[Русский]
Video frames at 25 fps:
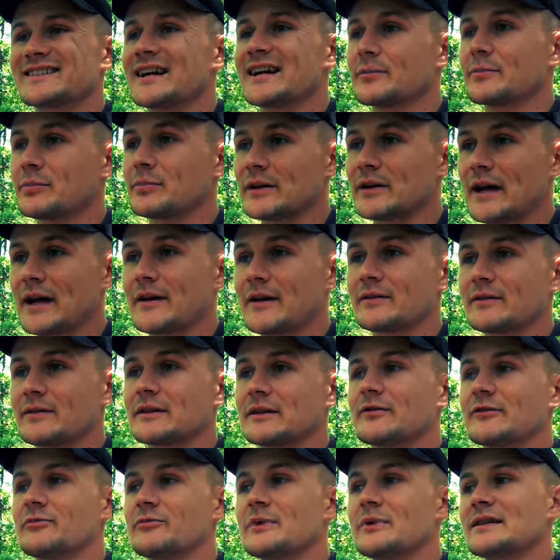как
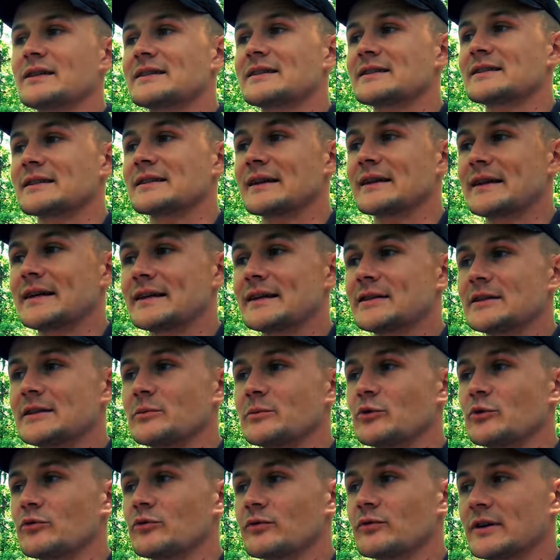правило, вместе с
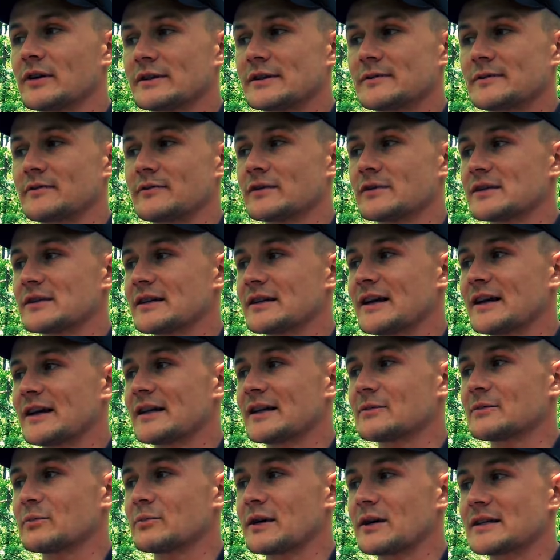этим у вас
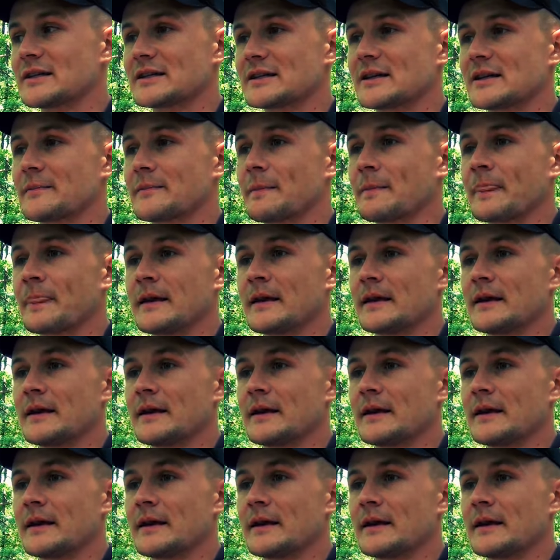возникает масса